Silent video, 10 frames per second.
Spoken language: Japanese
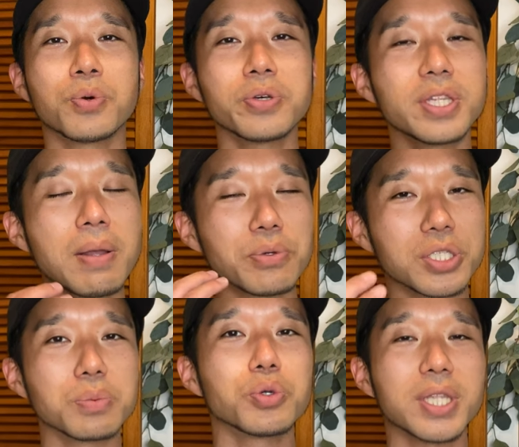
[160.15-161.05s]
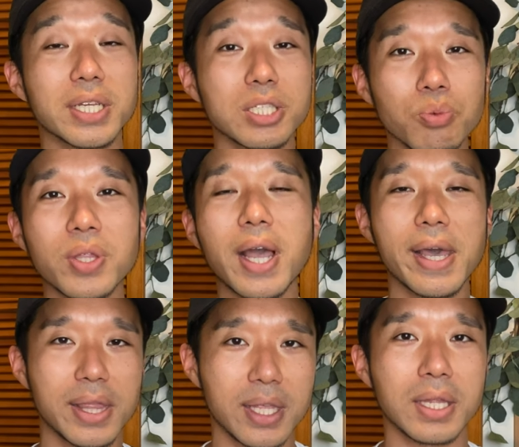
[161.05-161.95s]
僕に多分質問したら質問で
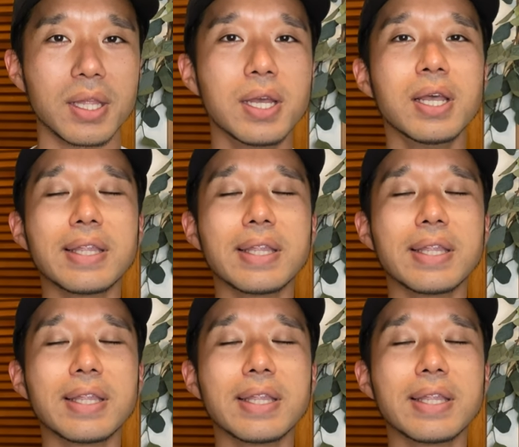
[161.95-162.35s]
返ってきた。